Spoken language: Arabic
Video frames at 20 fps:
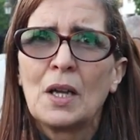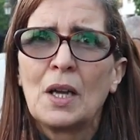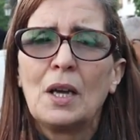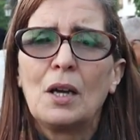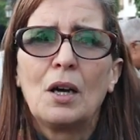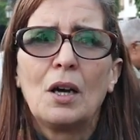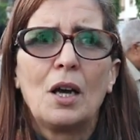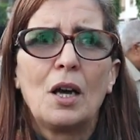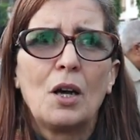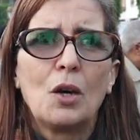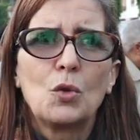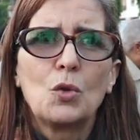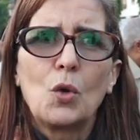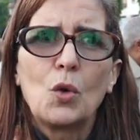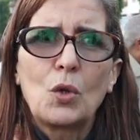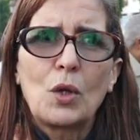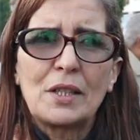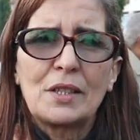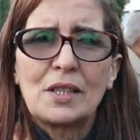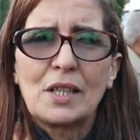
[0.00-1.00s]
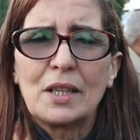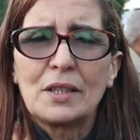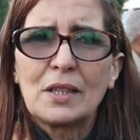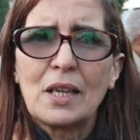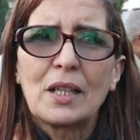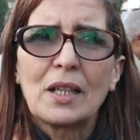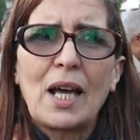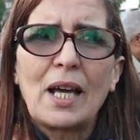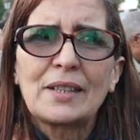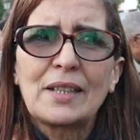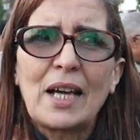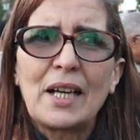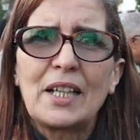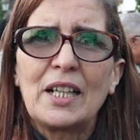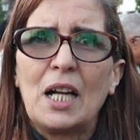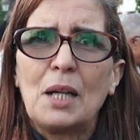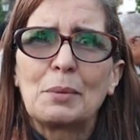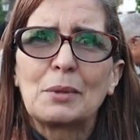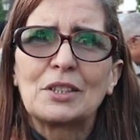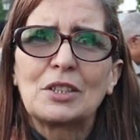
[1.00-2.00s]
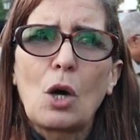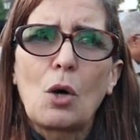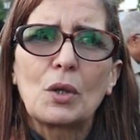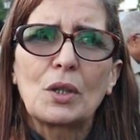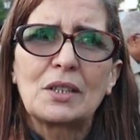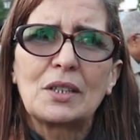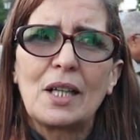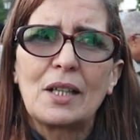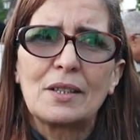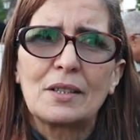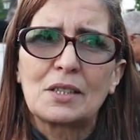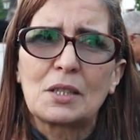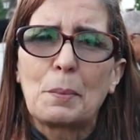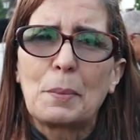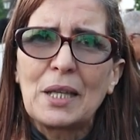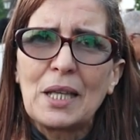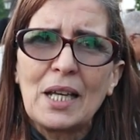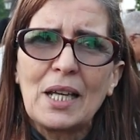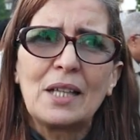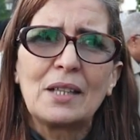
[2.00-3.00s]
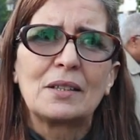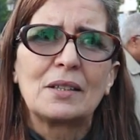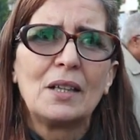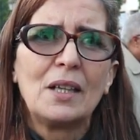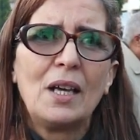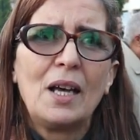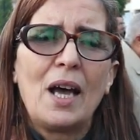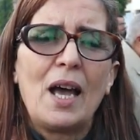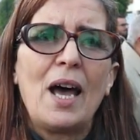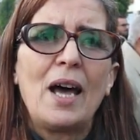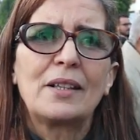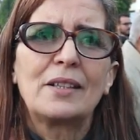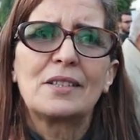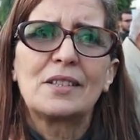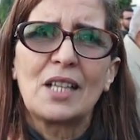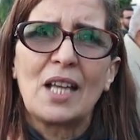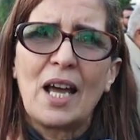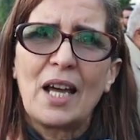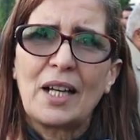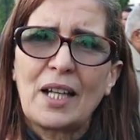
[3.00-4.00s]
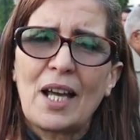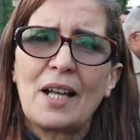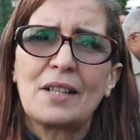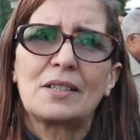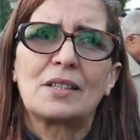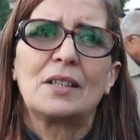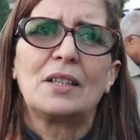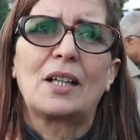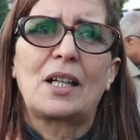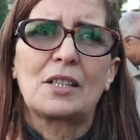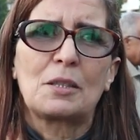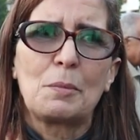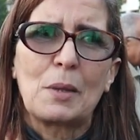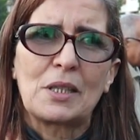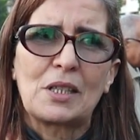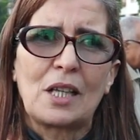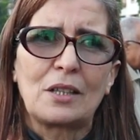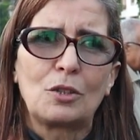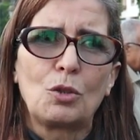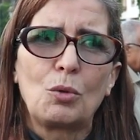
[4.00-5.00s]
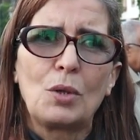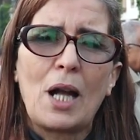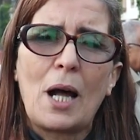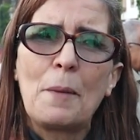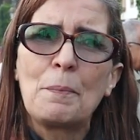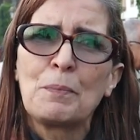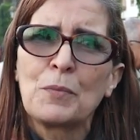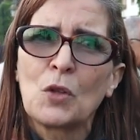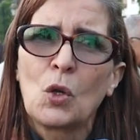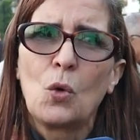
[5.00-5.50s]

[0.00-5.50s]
آه، وكت القضاء كيلعب الدور ديال تبييض هاد الانتهاكات اللي كتمارسها الدوله